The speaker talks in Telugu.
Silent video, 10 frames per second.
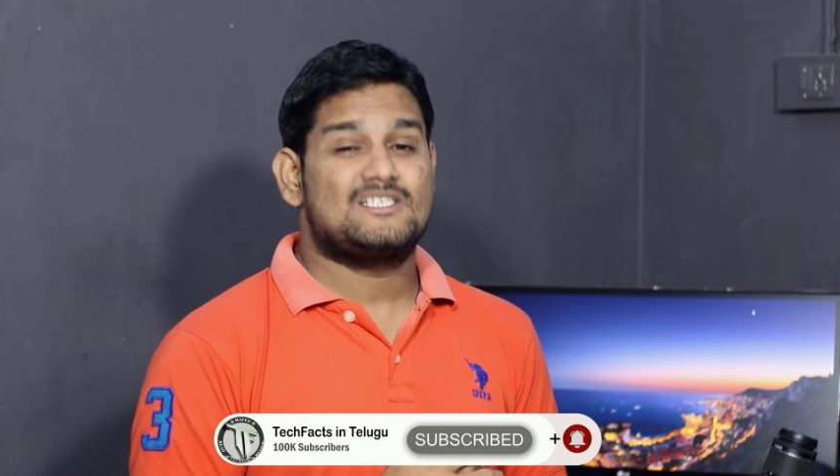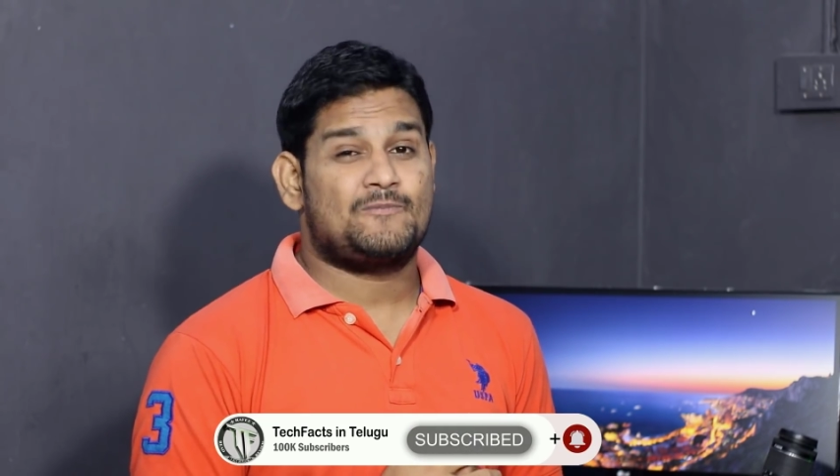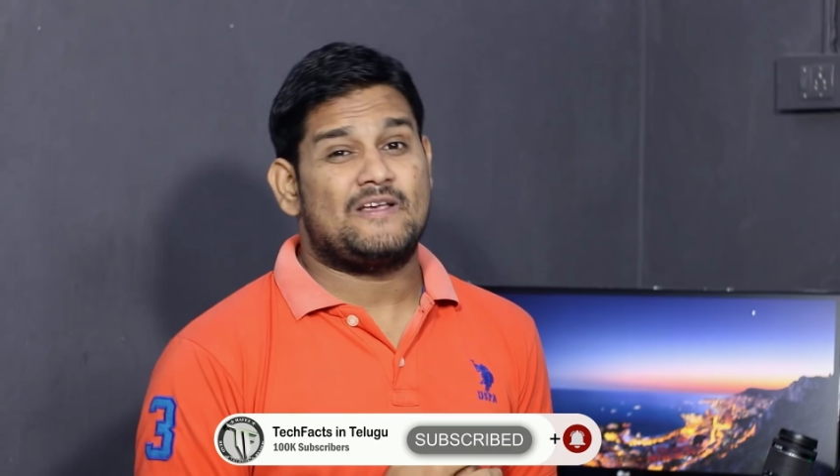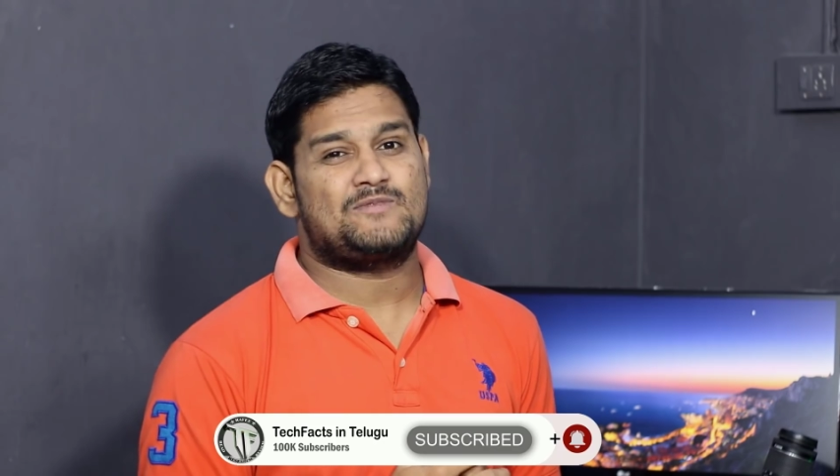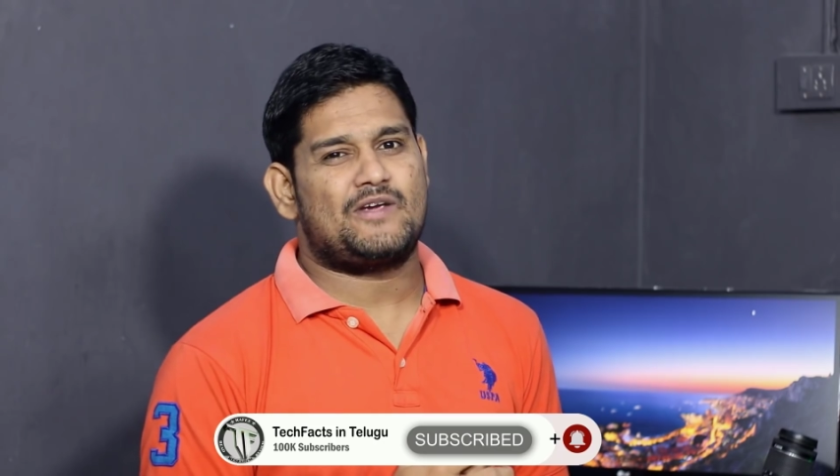
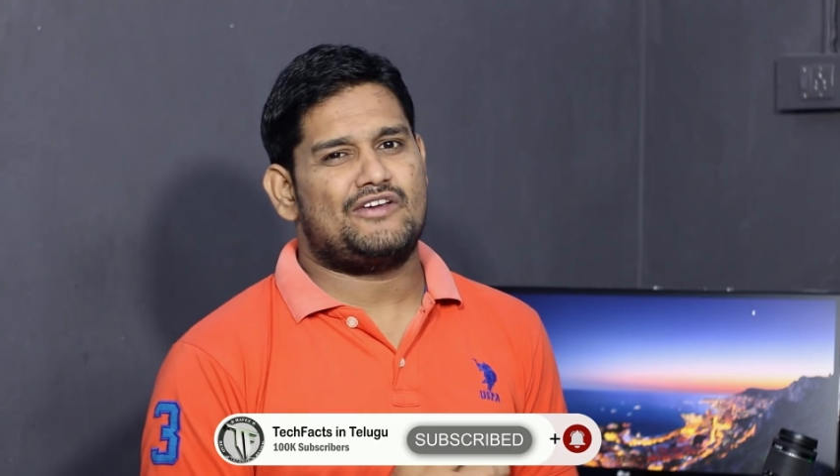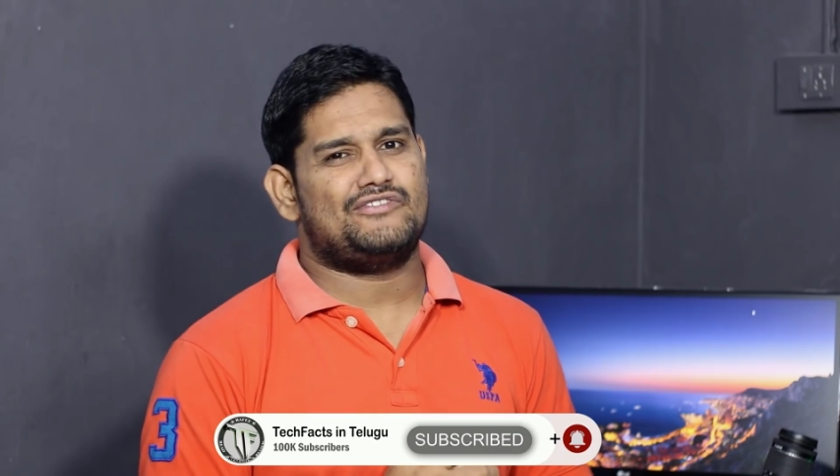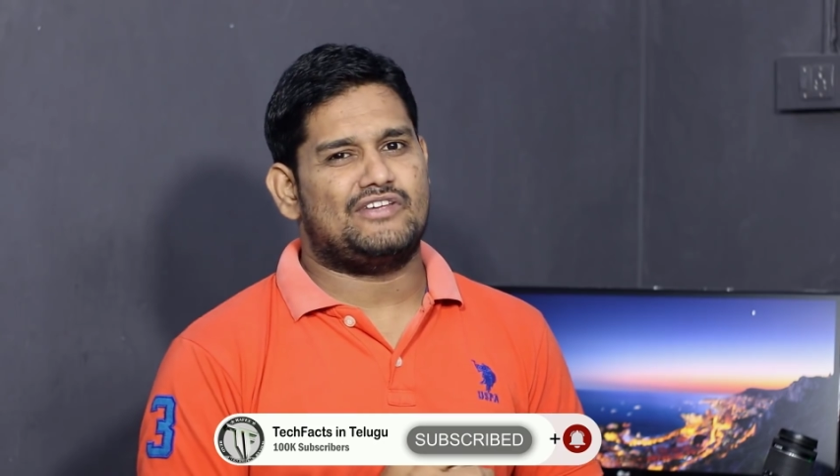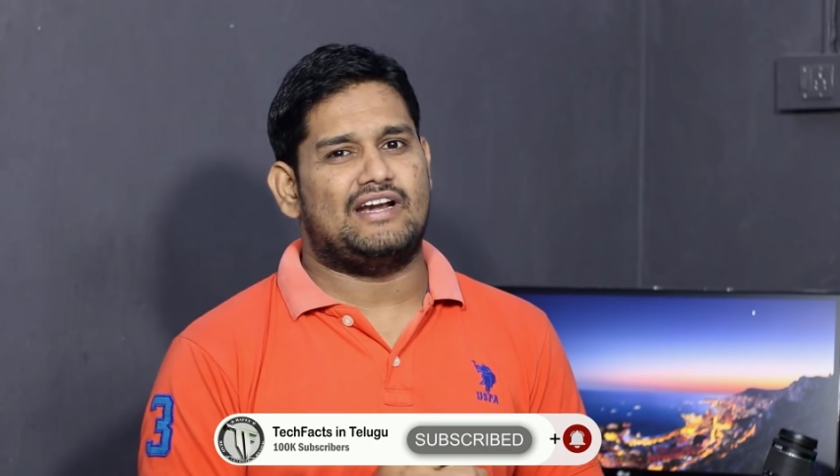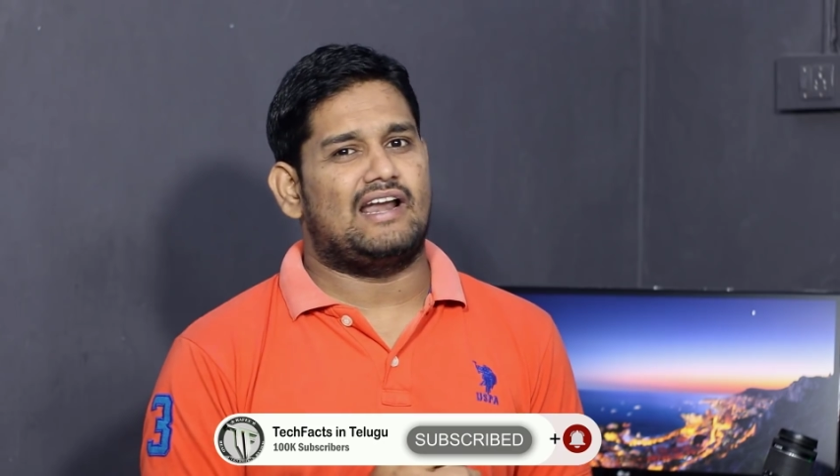
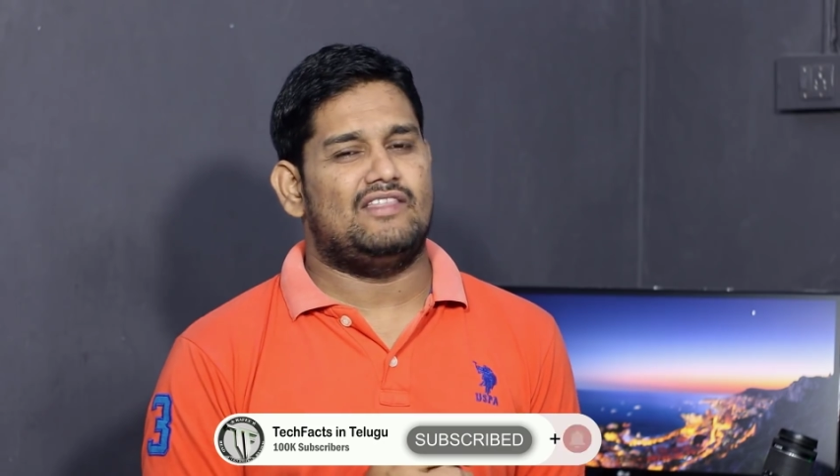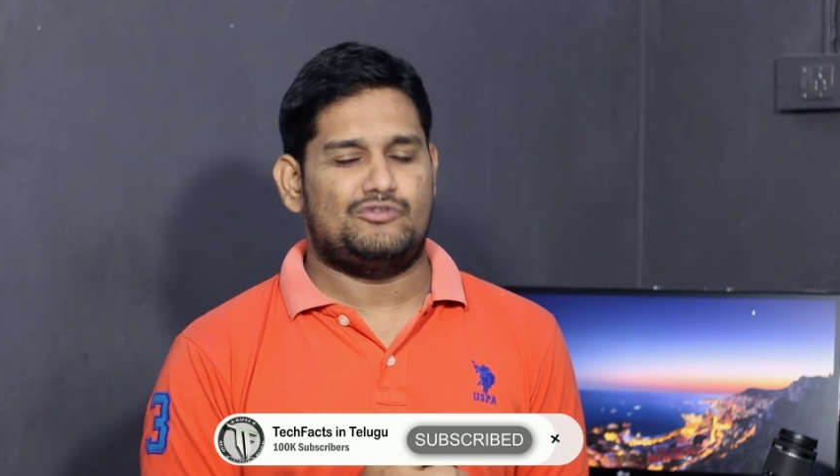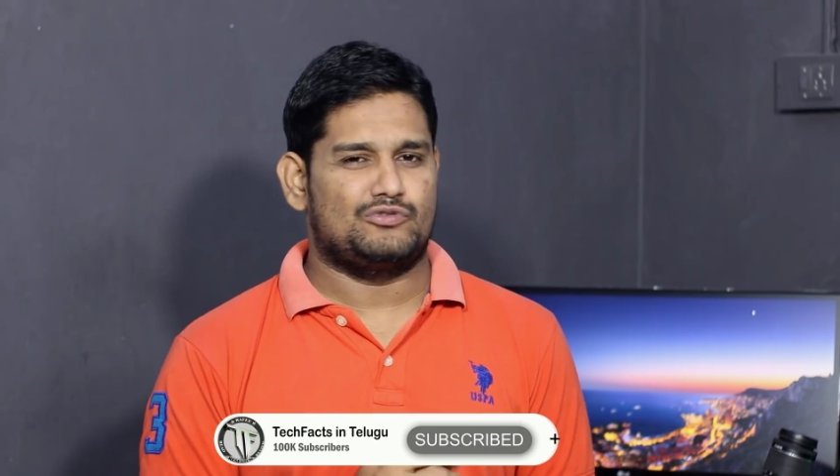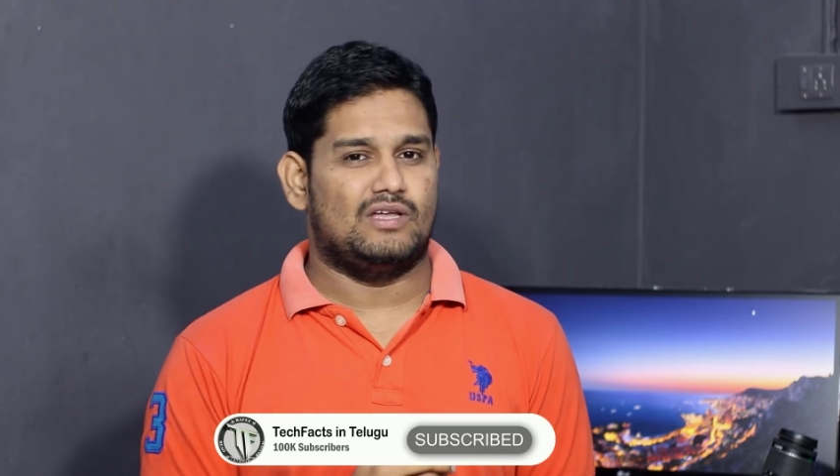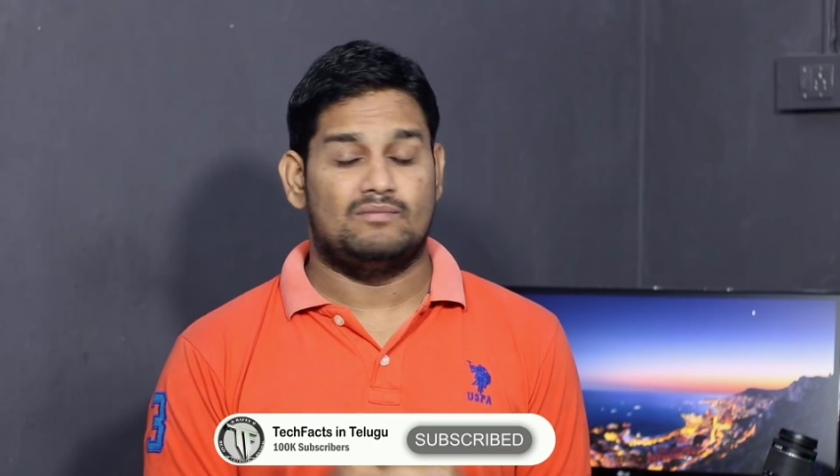స్పెసిఫికేషన్స్ ఏంటనేది
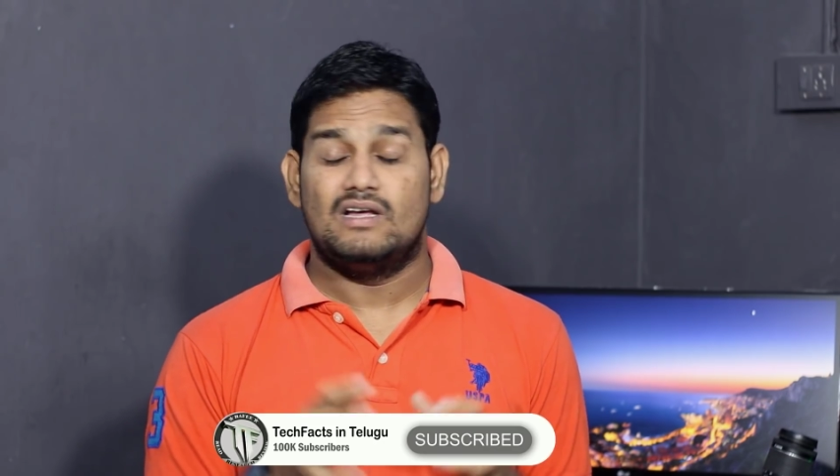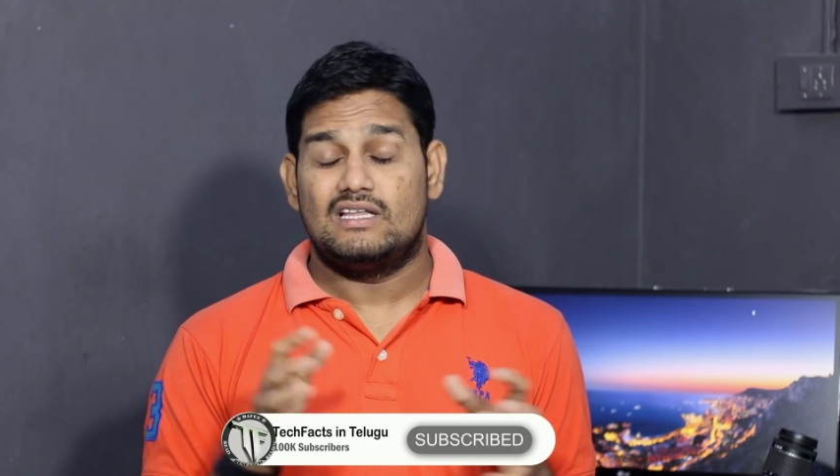చూద్దాం